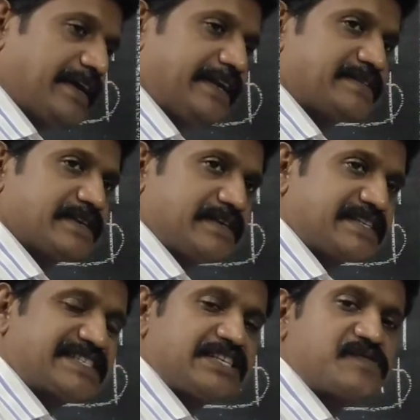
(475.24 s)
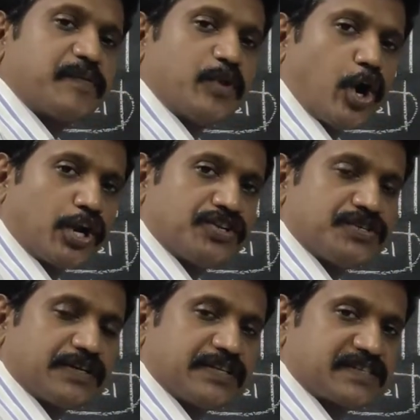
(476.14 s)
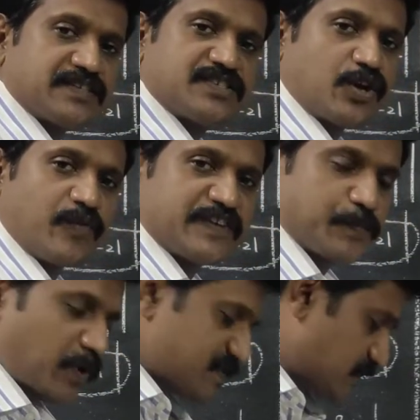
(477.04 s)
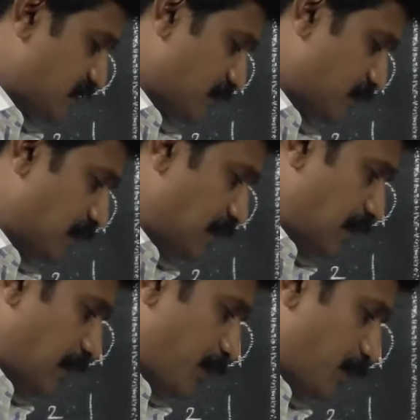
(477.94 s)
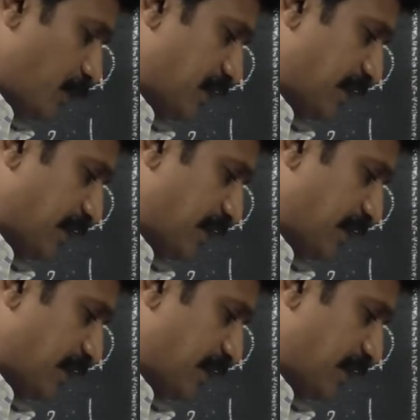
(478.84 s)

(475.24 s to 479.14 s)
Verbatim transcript: இட் இஸ் த டிஸ்டன்ஸ் ஃப்ரம் த ஆரிஜின் டிஸ்டன்ஸ் இஸ் ஆல்வேஸ் பாசிட்டிவ் அப்போது இங்கே